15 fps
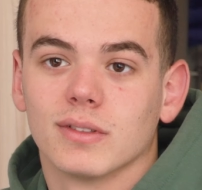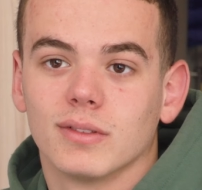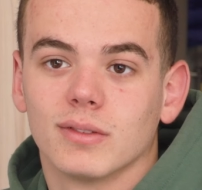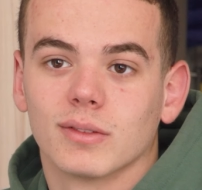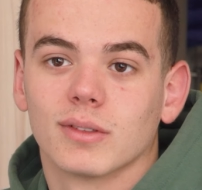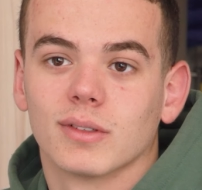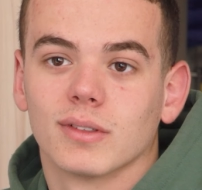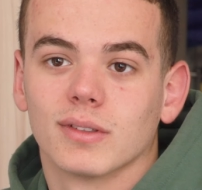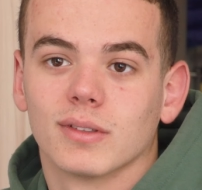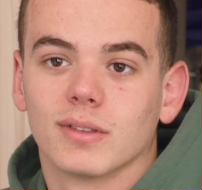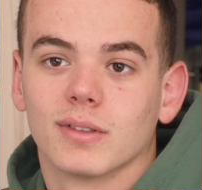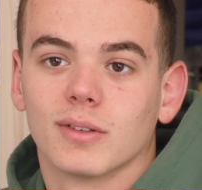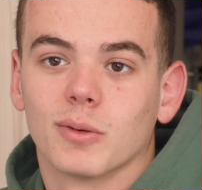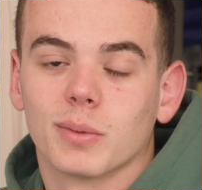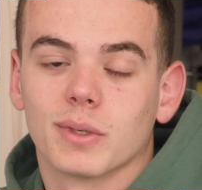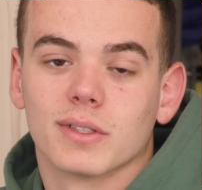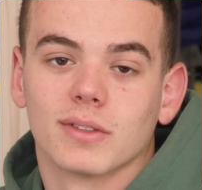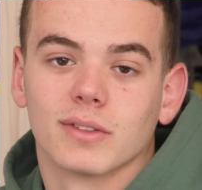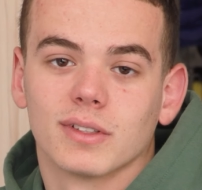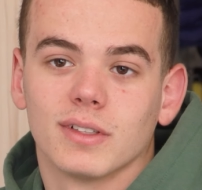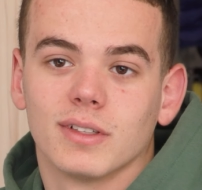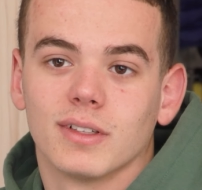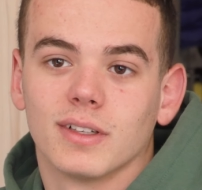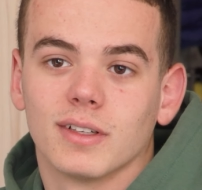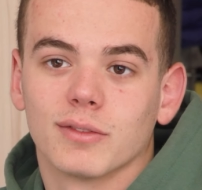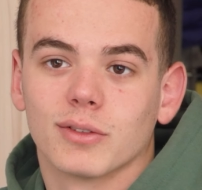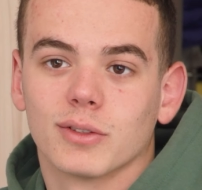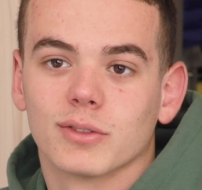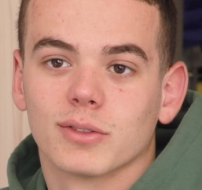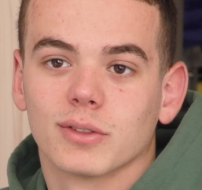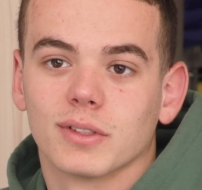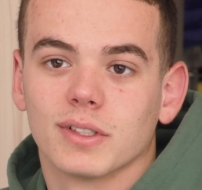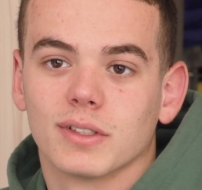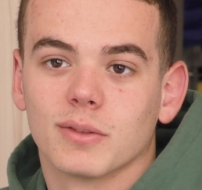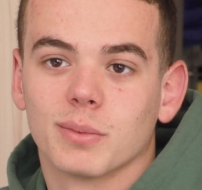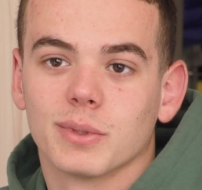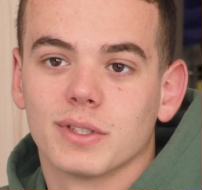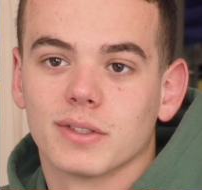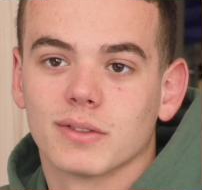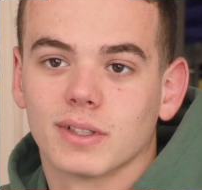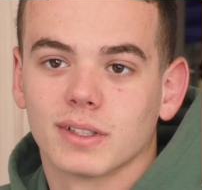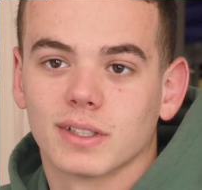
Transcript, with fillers: donc représenter la, la France sur une compétition